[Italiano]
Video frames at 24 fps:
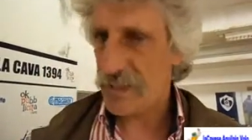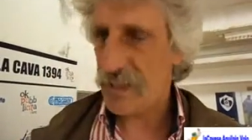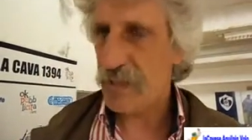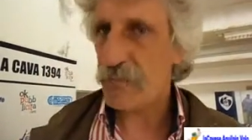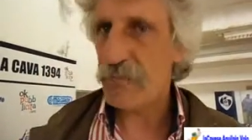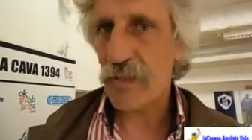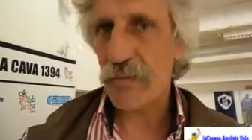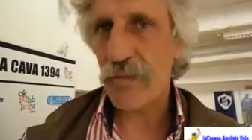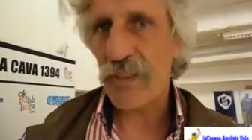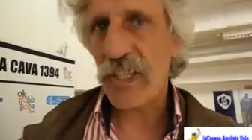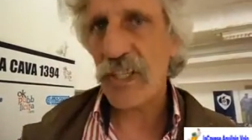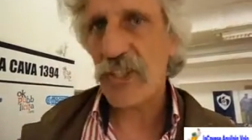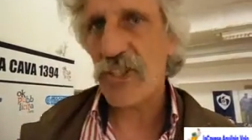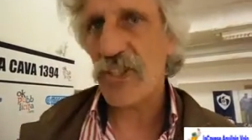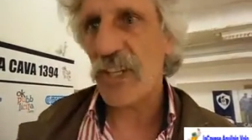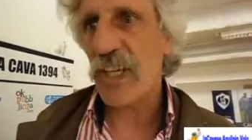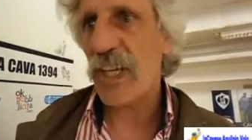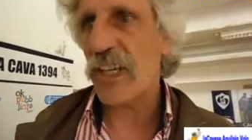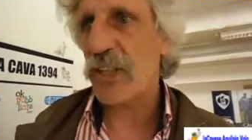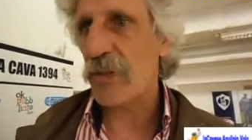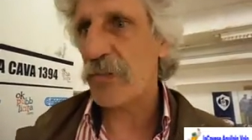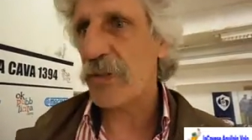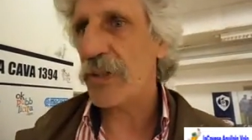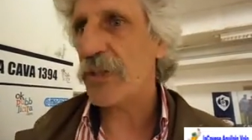sempre
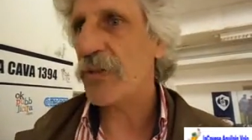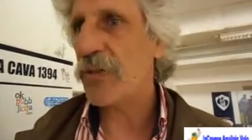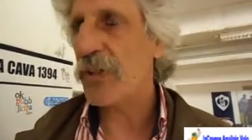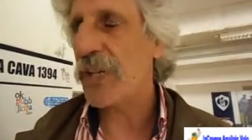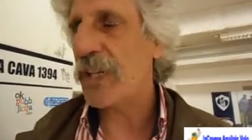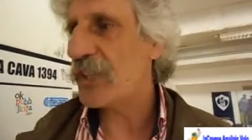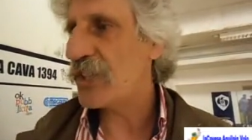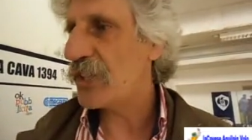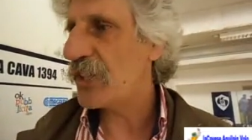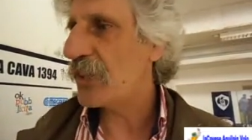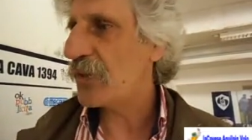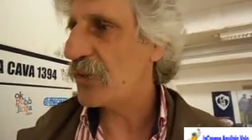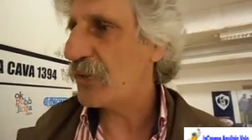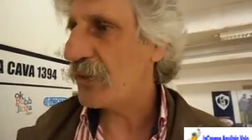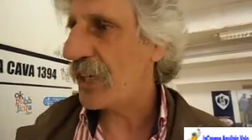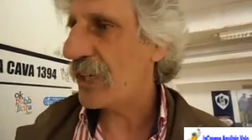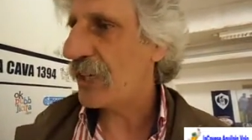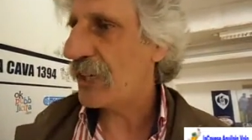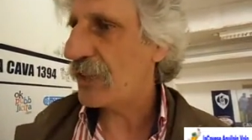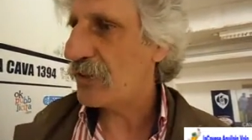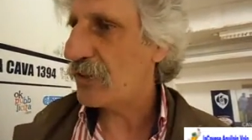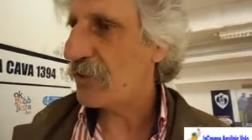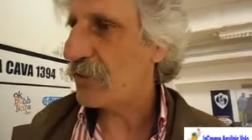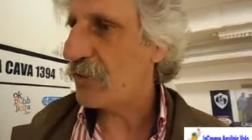pareggiato, per cui la dice lunga
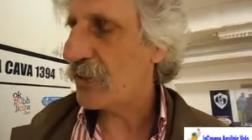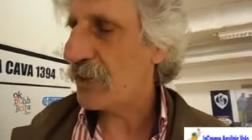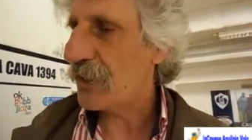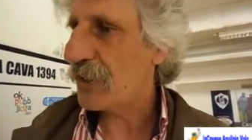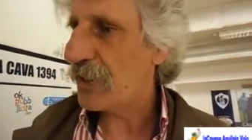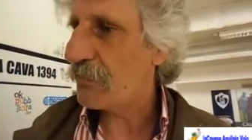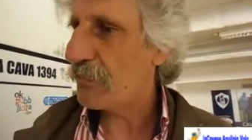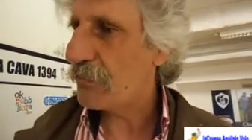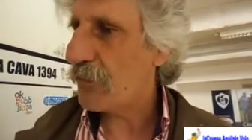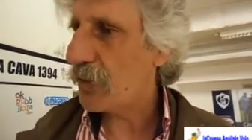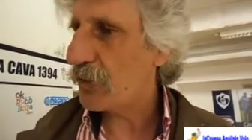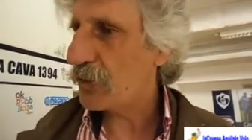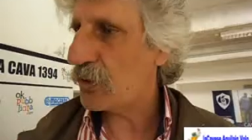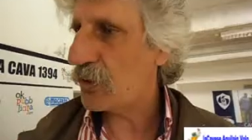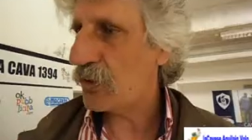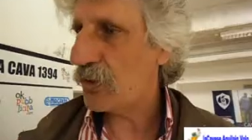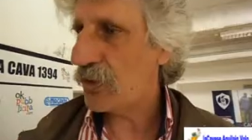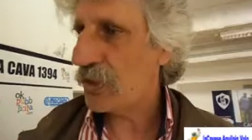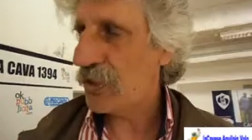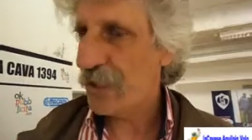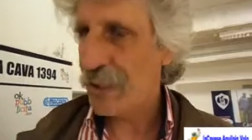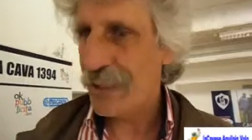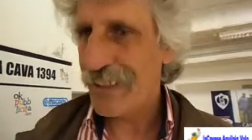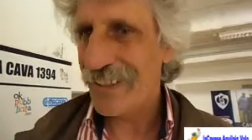anche su quel modo
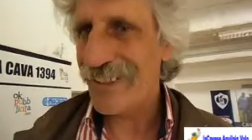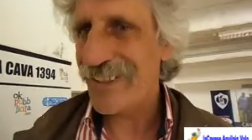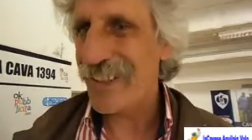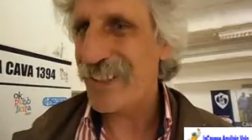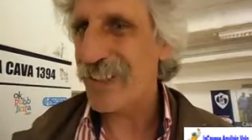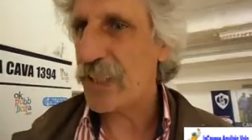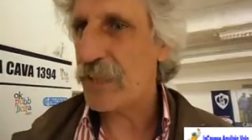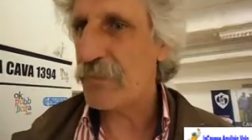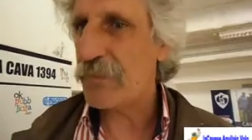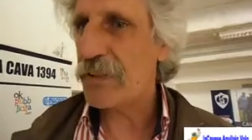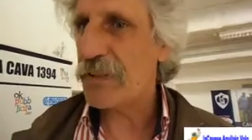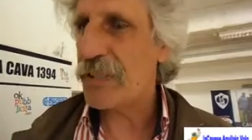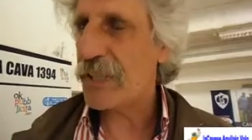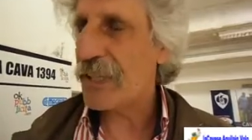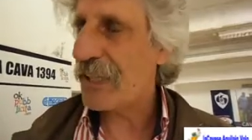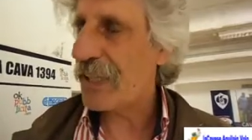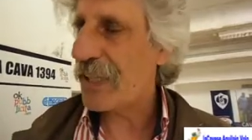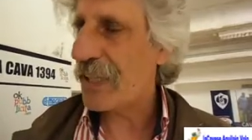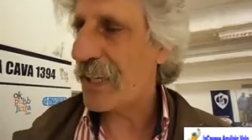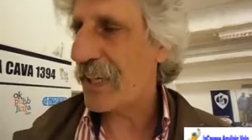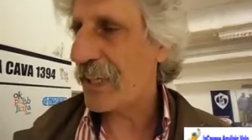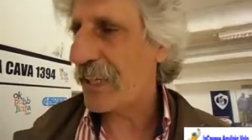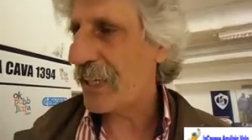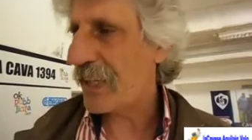di interpretare le
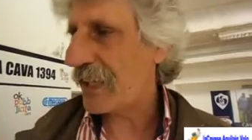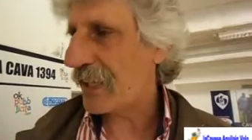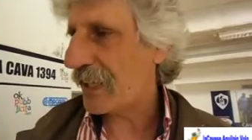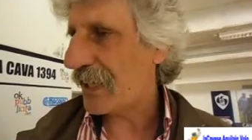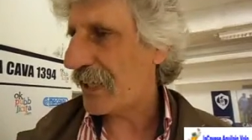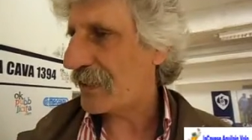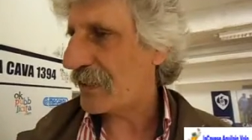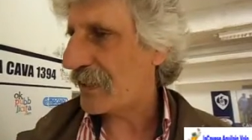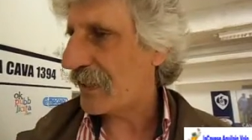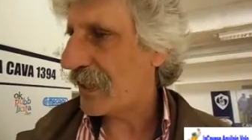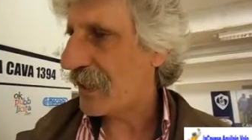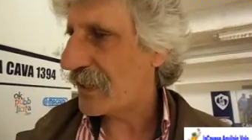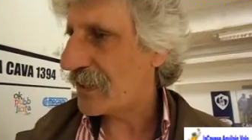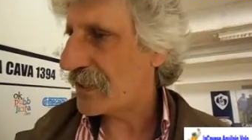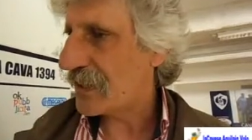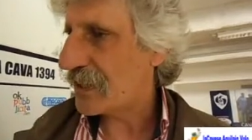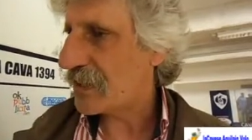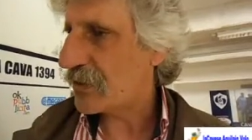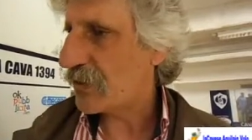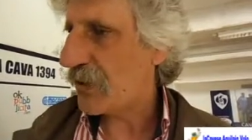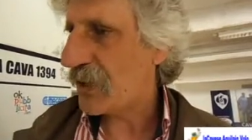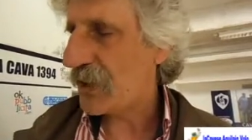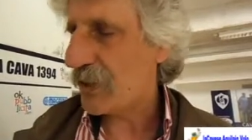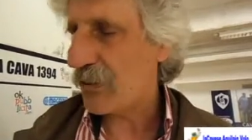gare e il carattere che ha questa
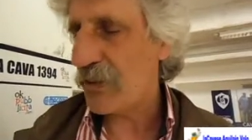squadra.